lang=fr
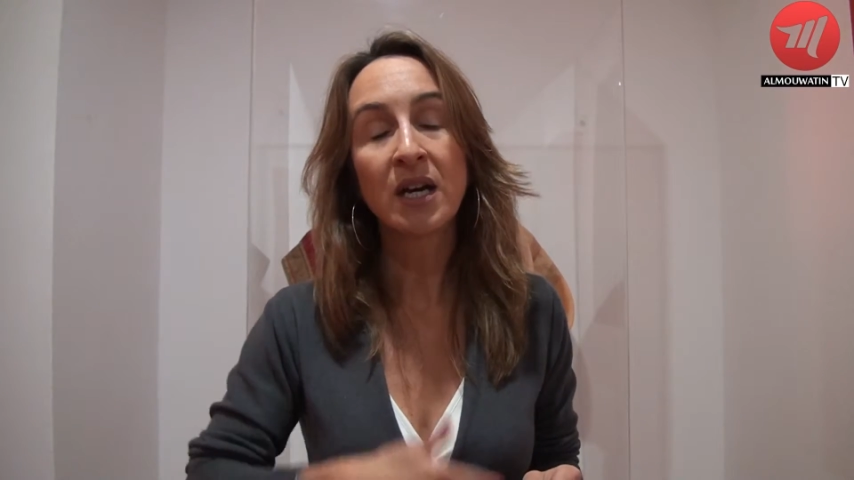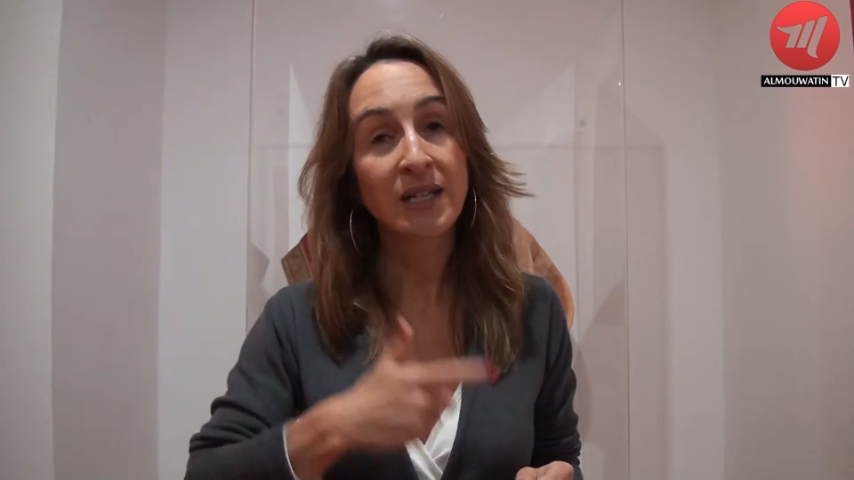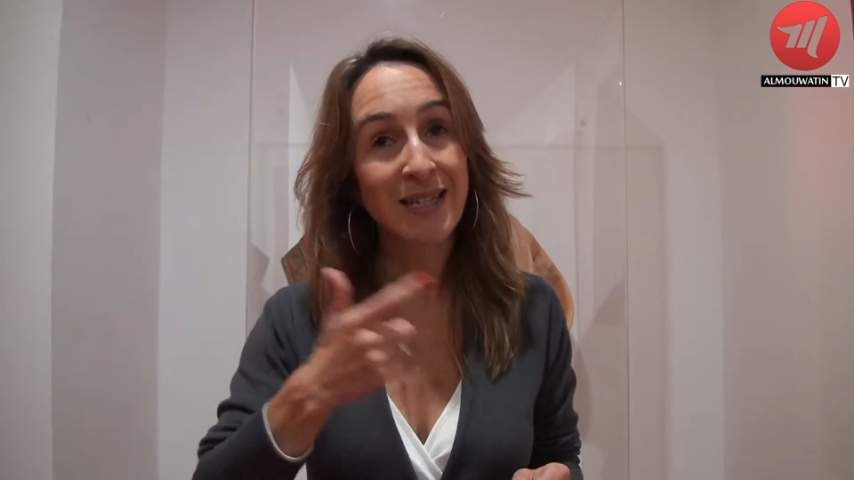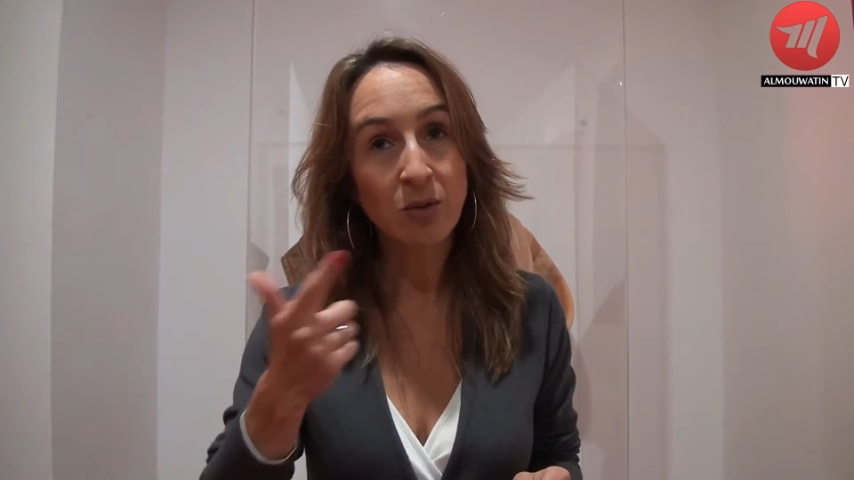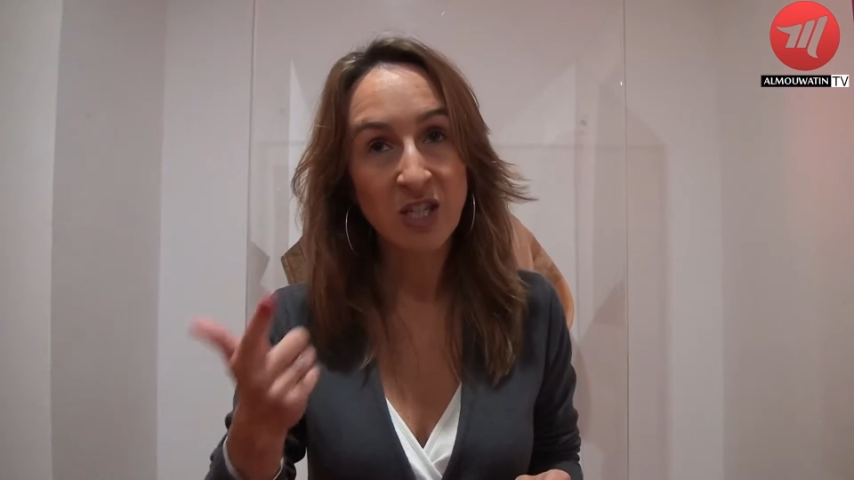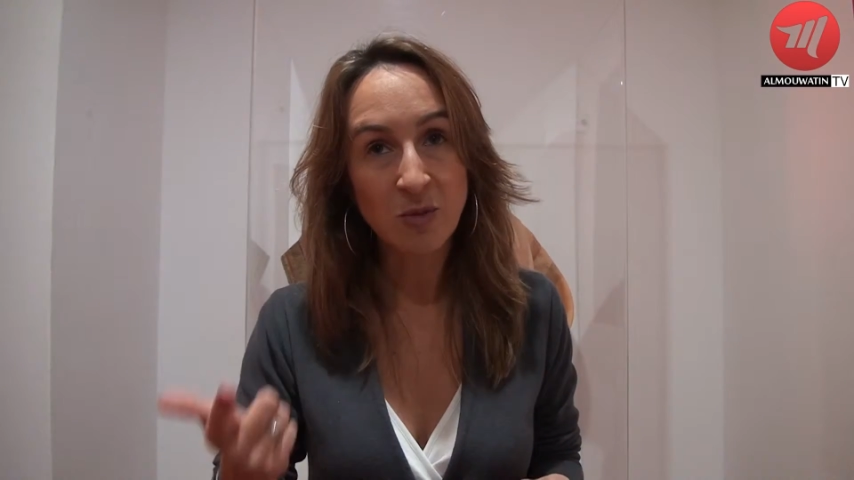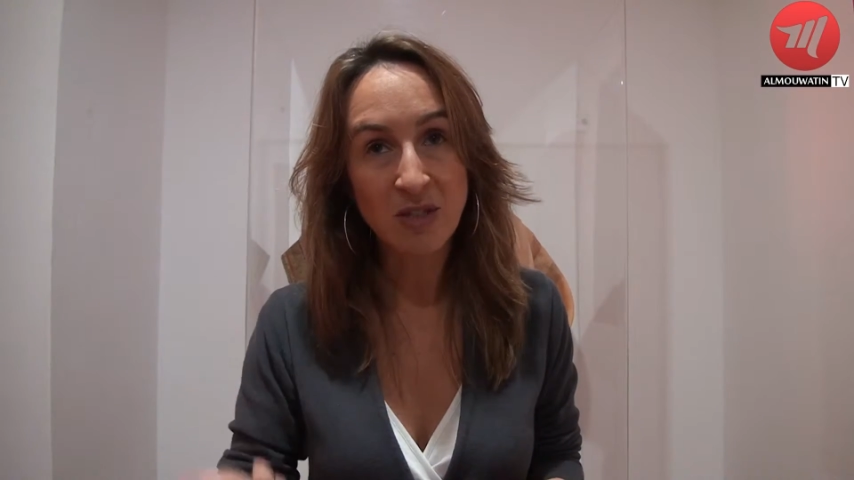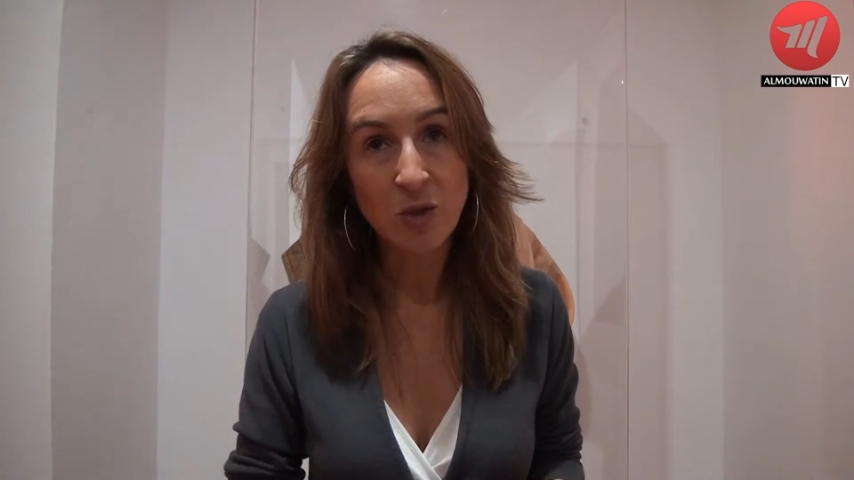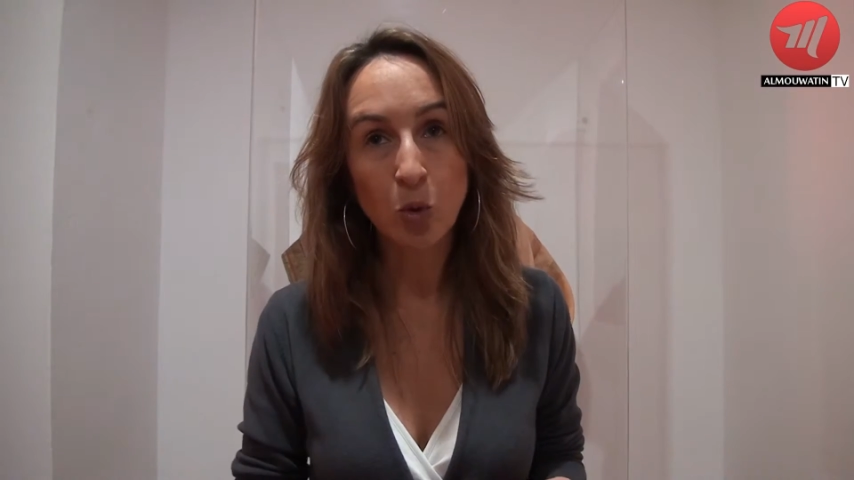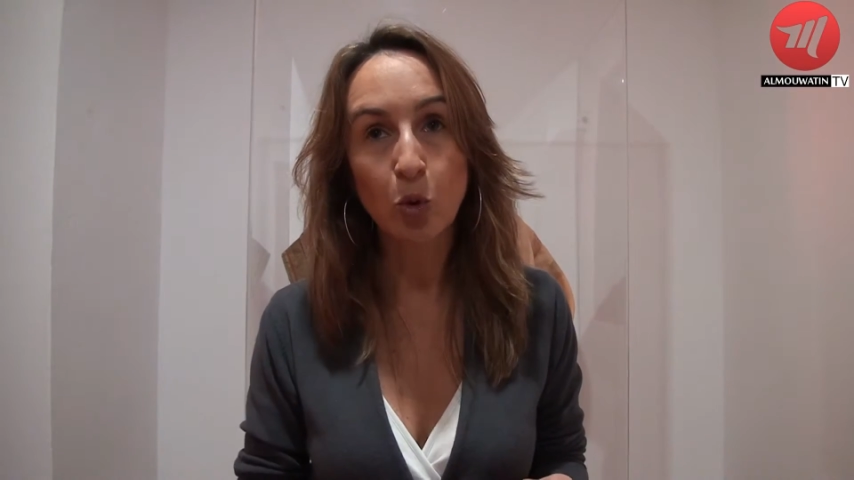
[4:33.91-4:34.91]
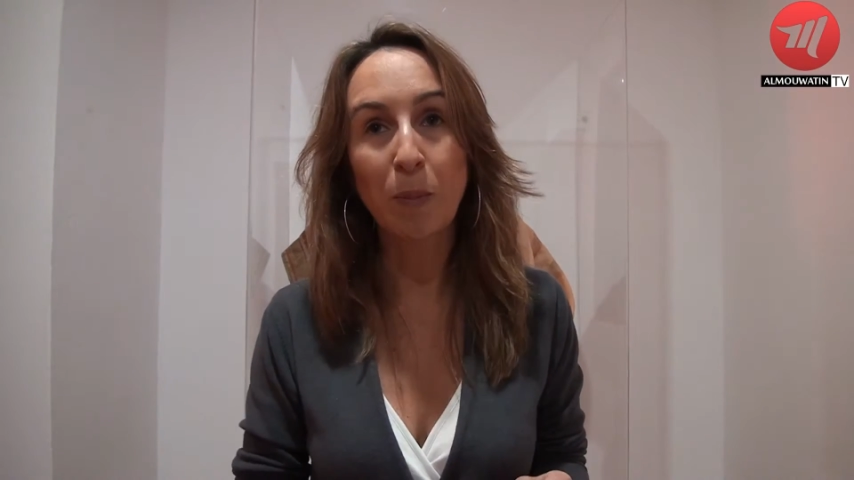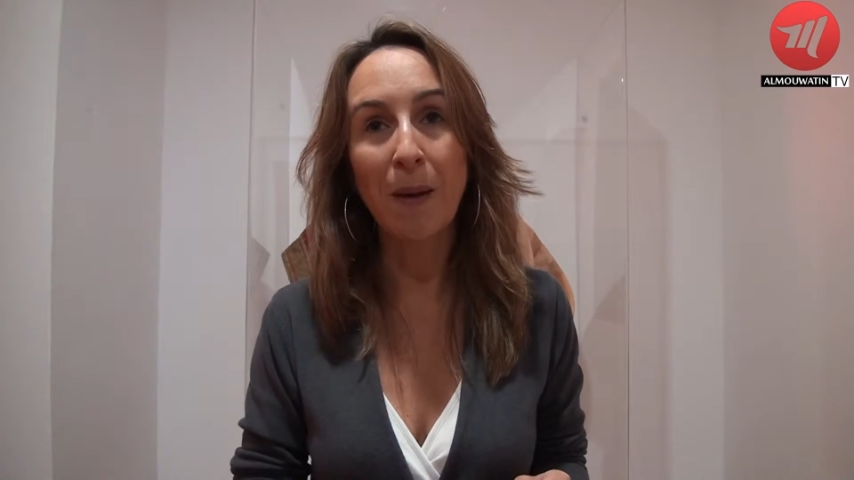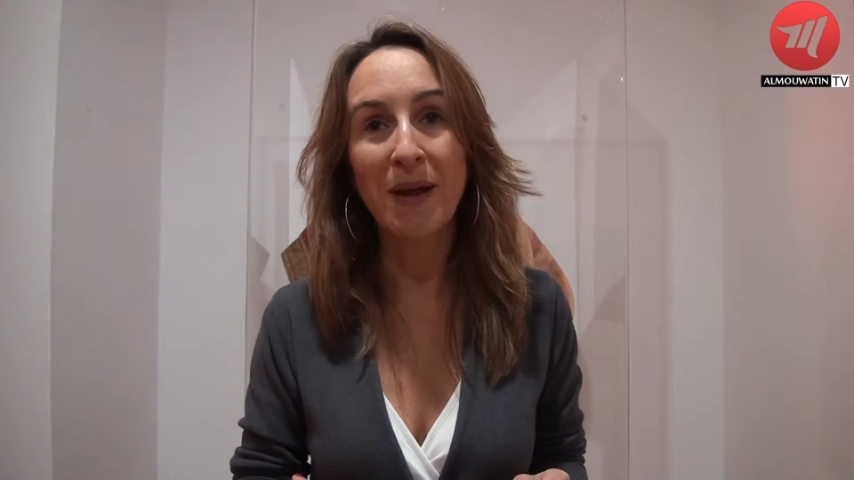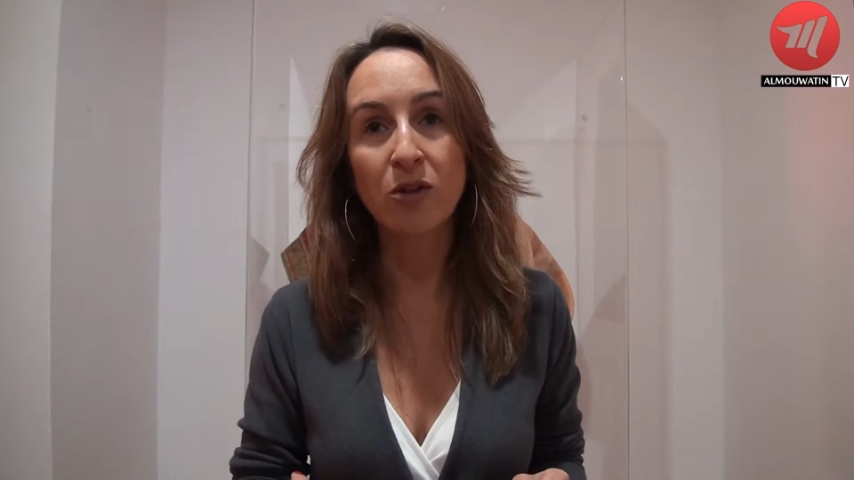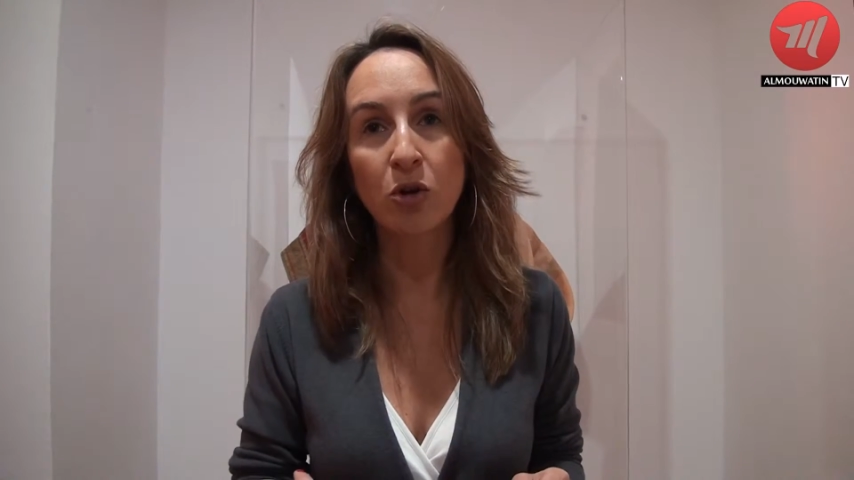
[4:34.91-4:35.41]
qu'à son exposition
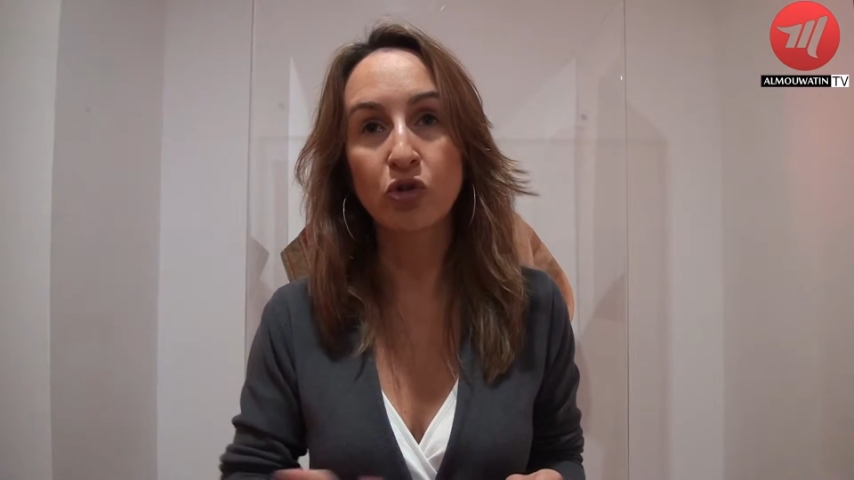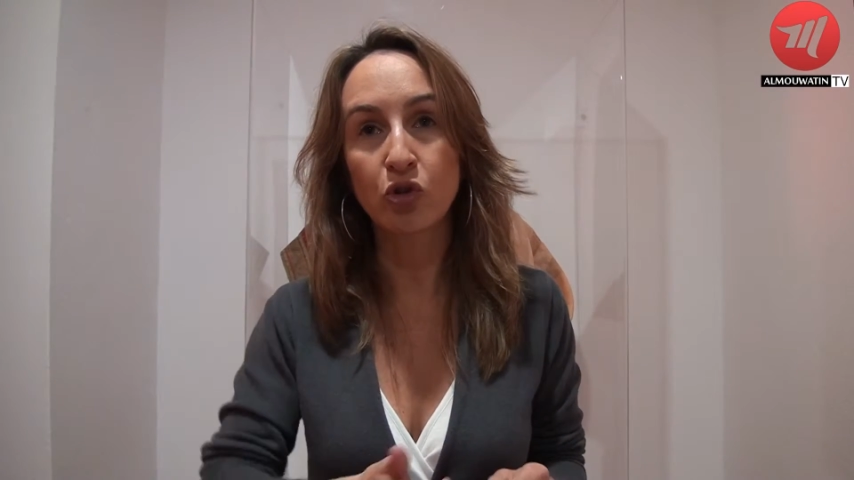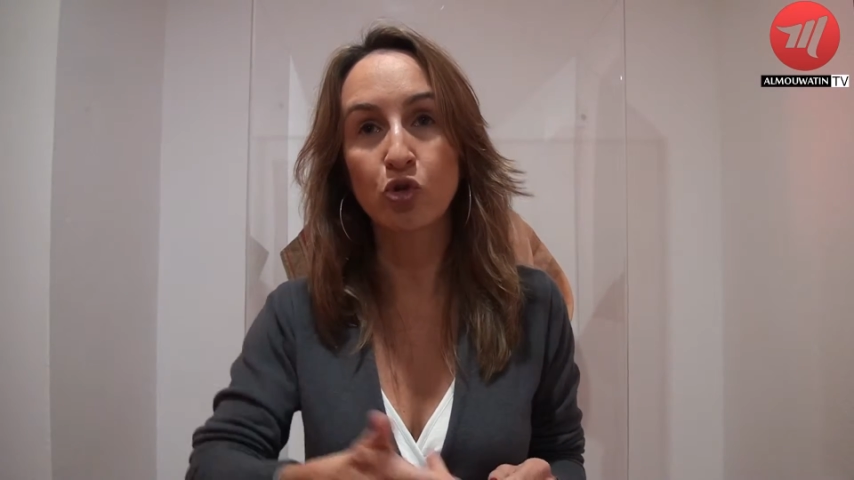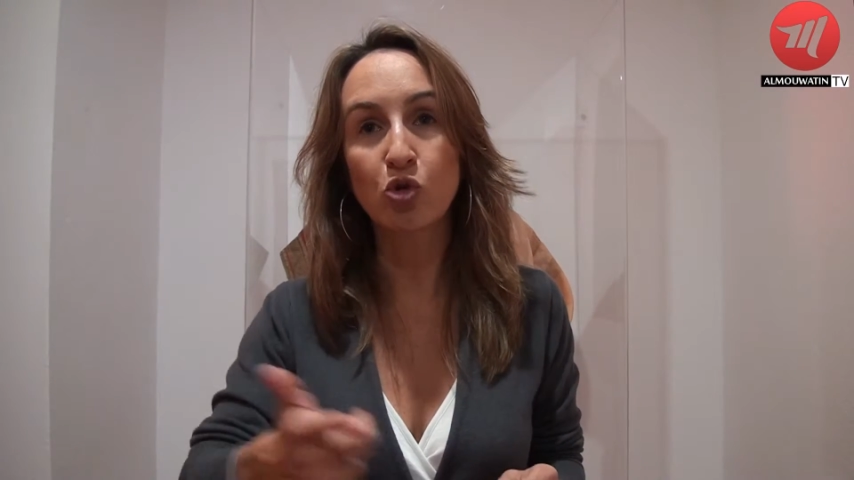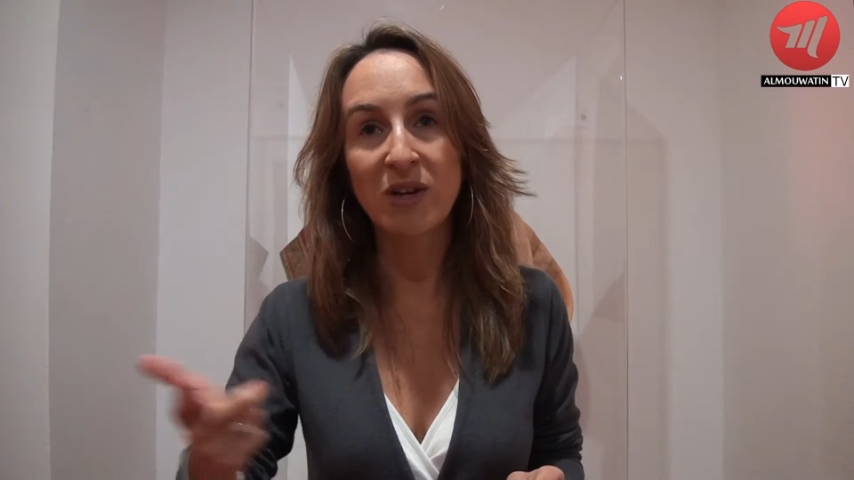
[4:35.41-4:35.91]
permanente sur